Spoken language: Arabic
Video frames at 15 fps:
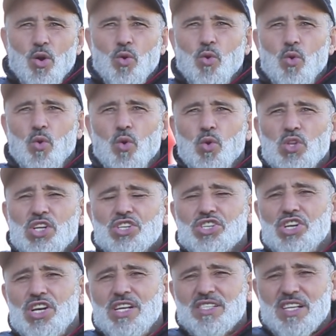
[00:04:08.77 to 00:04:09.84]
وداك
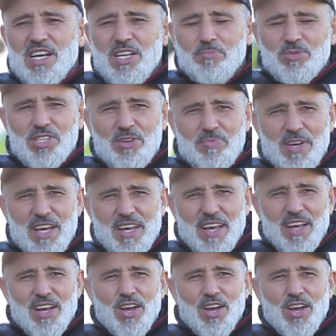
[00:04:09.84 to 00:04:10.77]
الشيء اللي تكلمتي به